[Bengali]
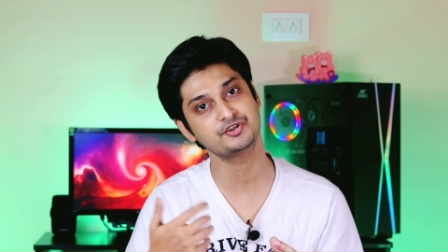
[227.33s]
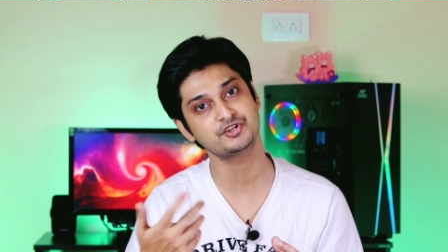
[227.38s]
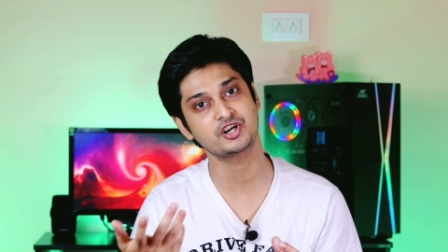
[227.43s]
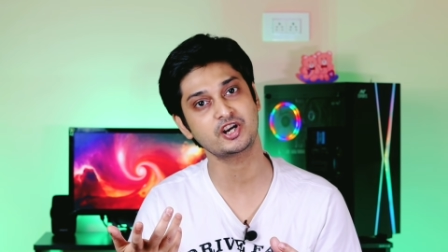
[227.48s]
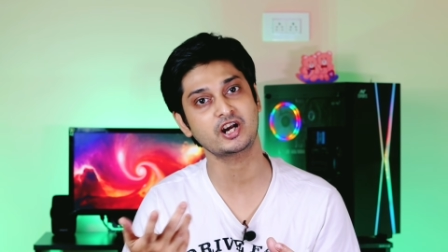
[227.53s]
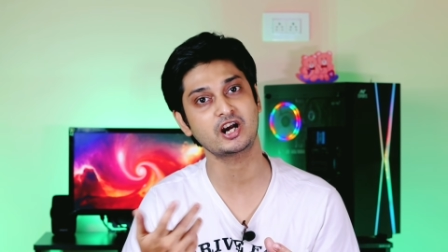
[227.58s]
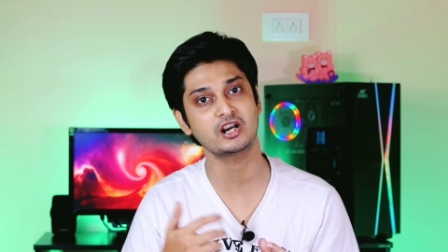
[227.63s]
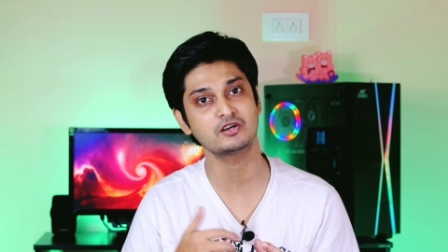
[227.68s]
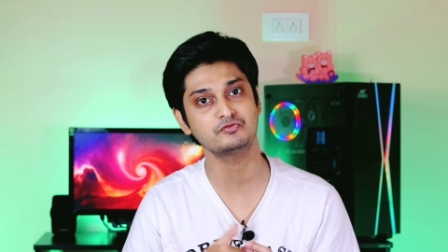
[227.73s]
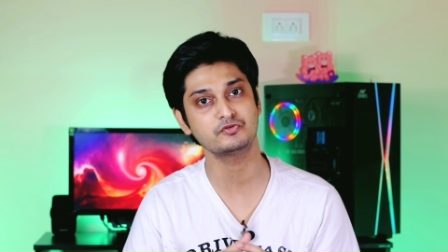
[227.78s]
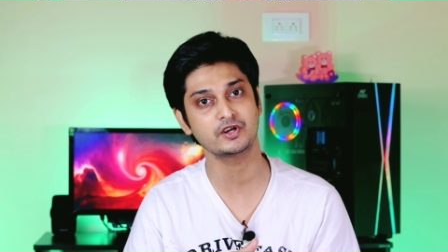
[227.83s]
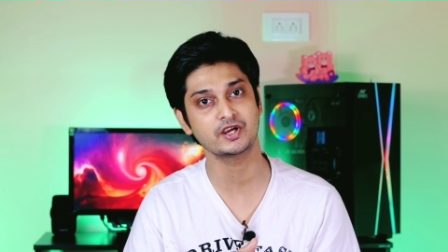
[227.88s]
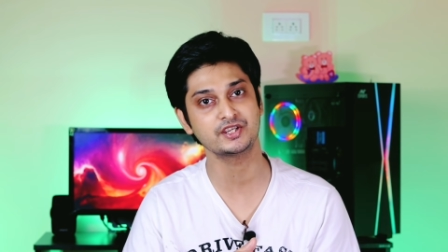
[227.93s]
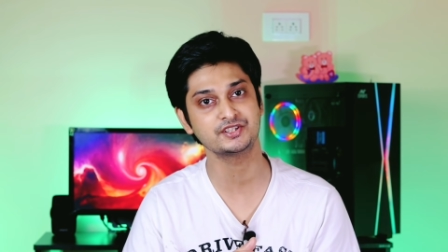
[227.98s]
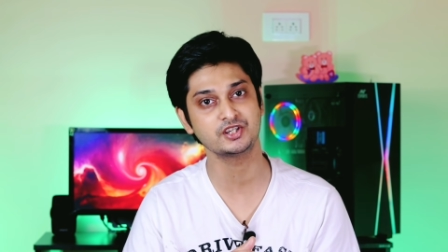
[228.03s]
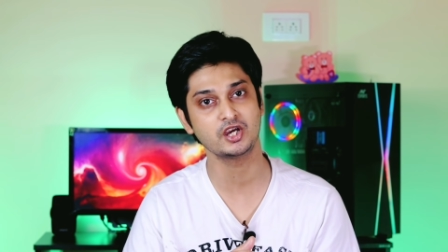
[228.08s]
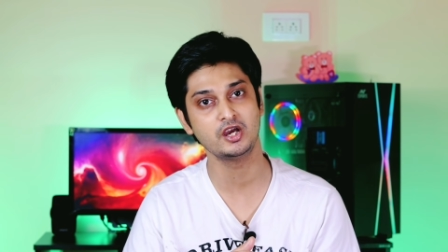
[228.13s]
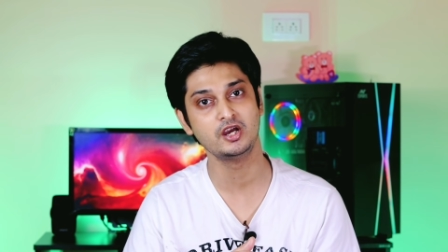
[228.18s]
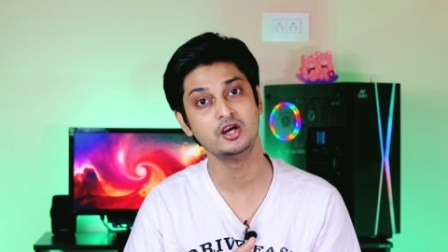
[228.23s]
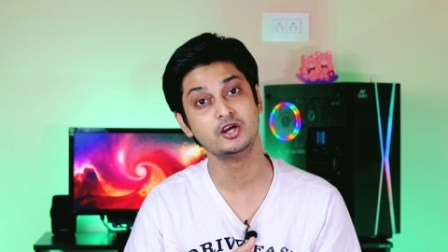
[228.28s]
করেন সেটা খারাপ
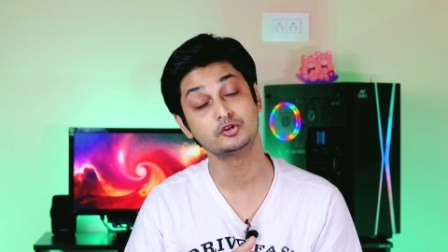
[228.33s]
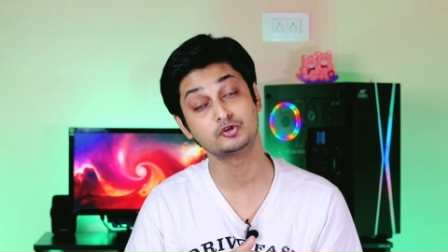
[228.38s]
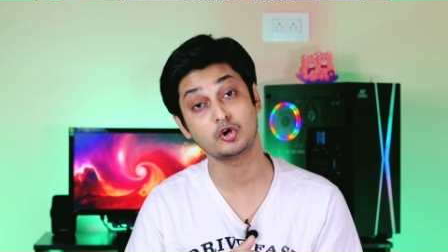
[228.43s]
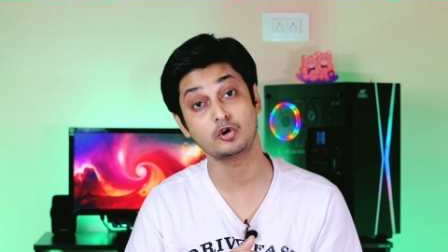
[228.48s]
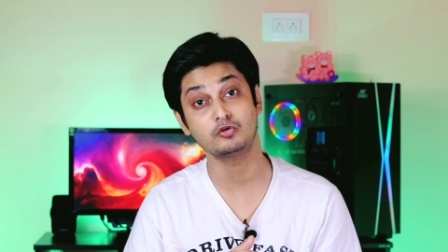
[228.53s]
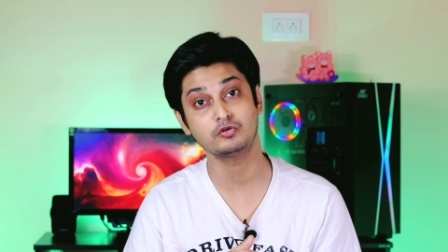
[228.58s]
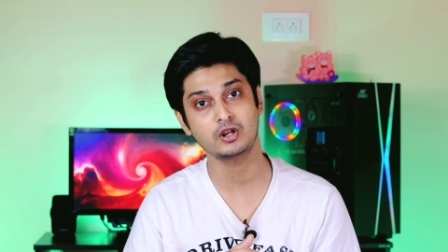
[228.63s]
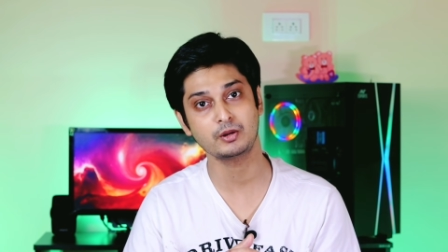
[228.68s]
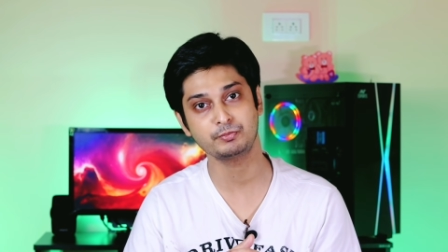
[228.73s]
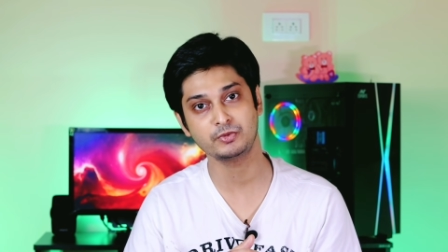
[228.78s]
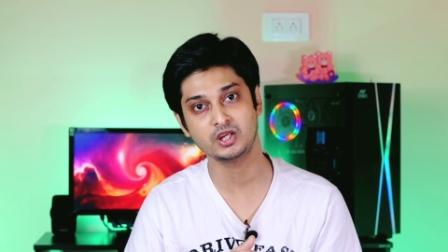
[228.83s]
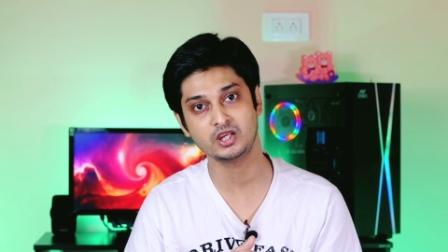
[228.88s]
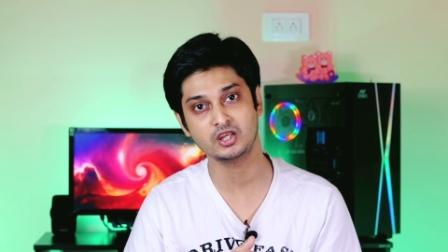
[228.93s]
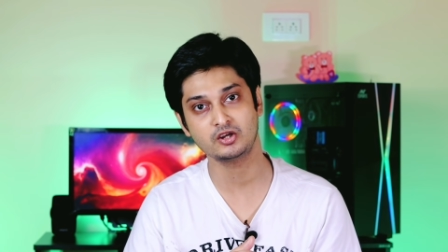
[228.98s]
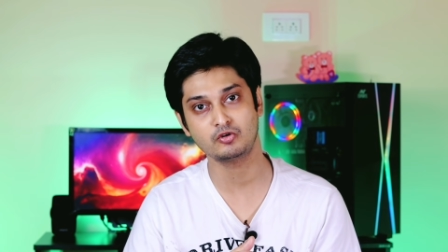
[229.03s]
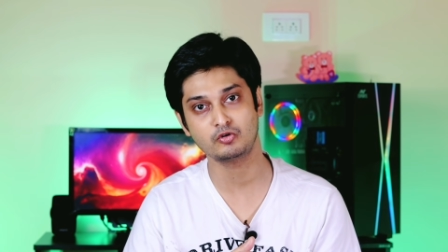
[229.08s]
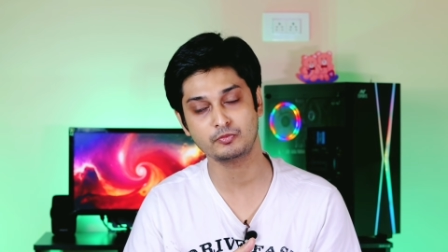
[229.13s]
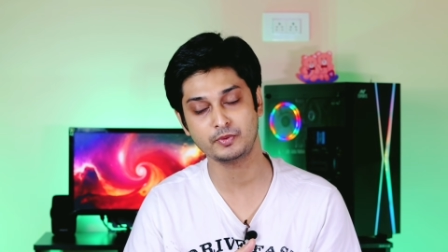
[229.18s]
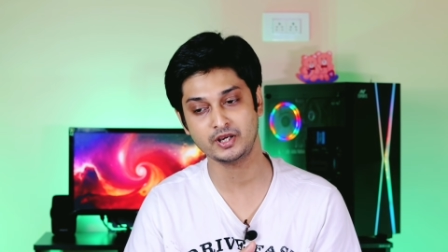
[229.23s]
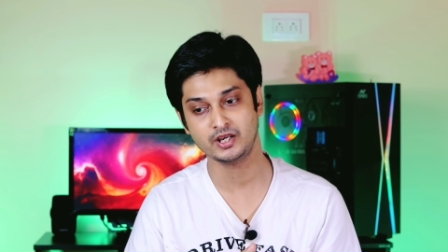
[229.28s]
হয়ে গেছে তখন আপনি
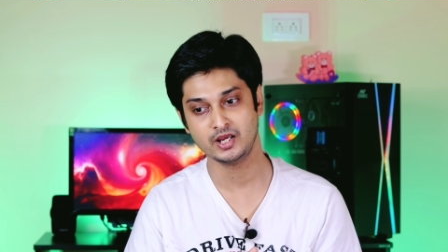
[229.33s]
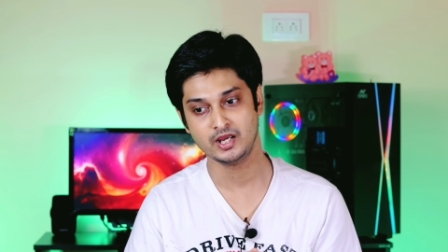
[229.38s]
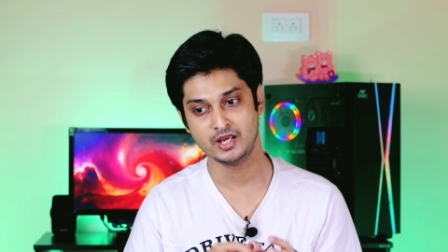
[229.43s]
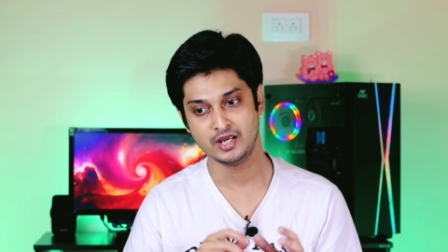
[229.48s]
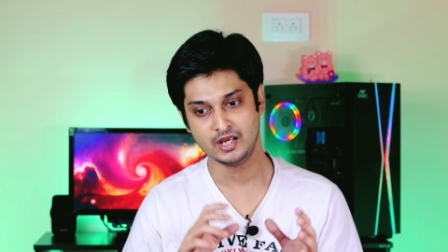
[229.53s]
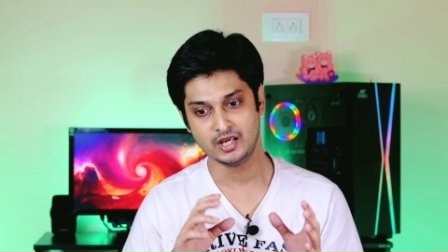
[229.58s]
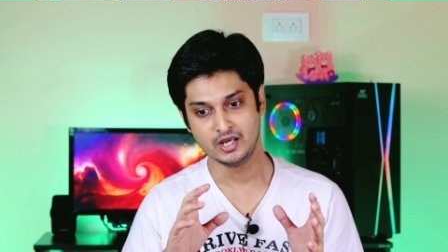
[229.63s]
কী করবেন